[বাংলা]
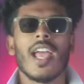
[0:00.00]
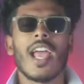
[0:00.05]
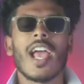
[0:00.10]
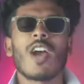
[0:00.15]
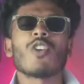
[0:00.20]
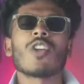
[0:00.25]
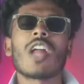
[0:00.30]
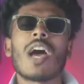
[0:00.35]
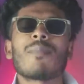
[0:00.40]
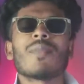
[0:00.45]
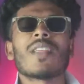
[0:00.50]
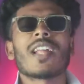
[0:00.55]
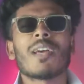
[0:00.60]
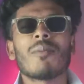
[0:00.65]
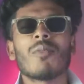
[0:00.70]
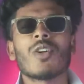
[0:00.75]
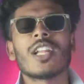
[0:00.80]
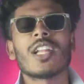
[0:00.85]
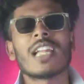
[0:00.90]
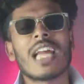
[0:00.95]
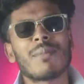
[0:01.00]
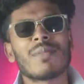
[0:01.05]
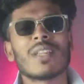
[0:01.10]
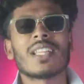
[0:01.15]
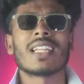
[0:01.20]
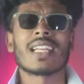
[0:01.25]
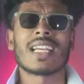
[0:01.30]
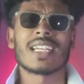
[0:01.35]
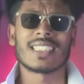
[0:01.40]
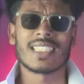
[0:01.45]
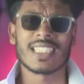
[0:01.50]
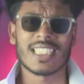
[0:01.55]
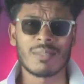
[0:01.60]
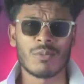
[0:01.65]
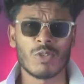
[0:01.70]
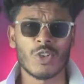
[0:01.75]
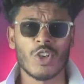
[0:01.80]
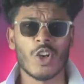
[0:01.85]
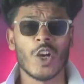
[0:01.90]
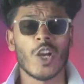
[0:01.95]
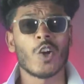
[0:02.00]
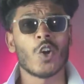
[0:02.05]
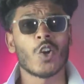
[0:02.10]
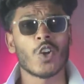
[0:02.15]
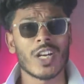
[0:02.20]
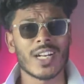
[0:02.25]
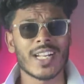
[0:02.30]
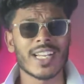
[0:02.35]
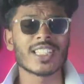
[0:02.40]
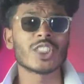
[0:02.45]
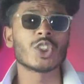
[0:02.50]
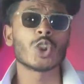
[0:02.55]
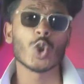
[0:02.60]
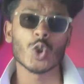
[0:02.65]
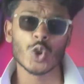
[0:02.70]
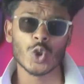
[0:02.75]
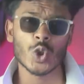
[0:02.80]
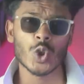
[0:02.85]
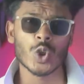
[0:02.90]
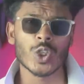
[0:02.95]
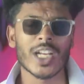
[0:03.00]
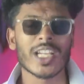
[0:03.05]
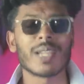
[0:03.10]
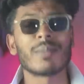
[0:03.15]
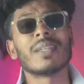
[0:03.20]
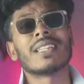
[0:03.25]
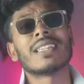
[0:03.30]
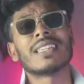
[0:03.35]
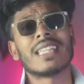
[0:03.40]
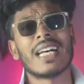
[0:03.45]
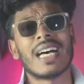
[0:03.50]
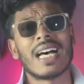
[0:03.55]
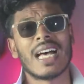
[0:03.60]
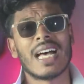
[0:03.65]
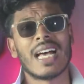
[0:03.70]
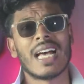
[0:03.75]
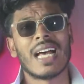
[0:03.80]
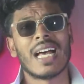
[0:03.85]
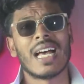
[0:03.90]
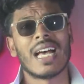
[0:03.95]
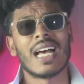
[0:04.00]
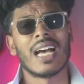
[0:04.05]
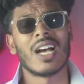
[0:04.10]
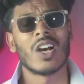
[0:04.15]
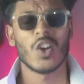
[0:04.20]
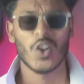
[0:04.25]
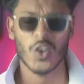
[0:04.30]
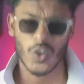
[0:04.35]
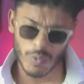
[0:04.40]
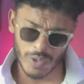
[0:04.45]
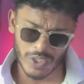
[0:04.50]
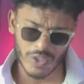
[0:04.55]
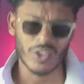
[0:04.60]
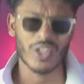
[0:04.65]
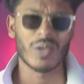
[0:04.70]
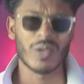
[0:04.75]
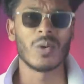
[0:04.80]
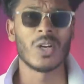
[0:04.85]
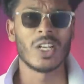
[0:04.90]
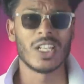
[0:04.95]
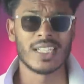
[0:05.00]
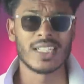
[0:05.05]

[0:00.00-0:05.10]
এখন আপনারাই বলেন আপনাদের কাছে কি মনে হয় ঘটনাটা কি সত্য নাকি মিথ্যা কমেন্ট করে বলেন